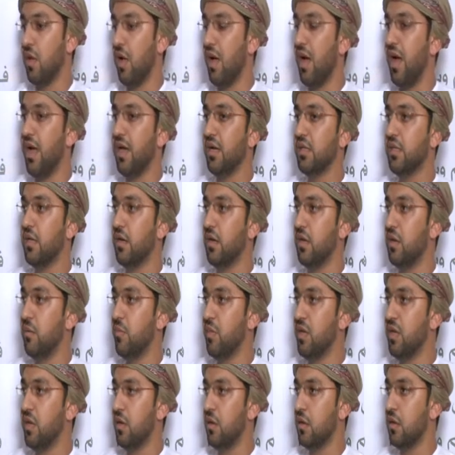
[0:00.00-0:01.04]
قاعده
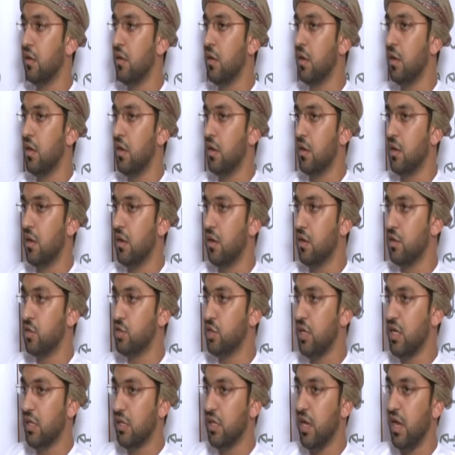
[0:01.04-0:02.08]
علميه آه،
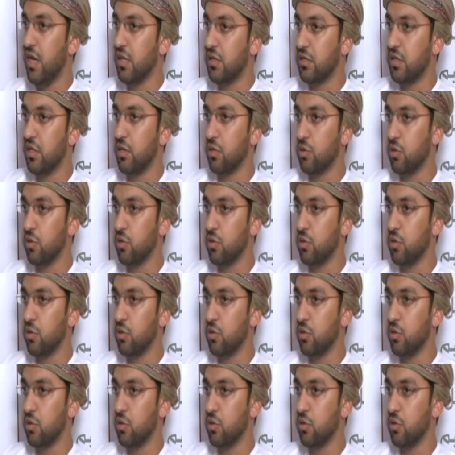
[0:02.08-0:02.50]
جيده حتى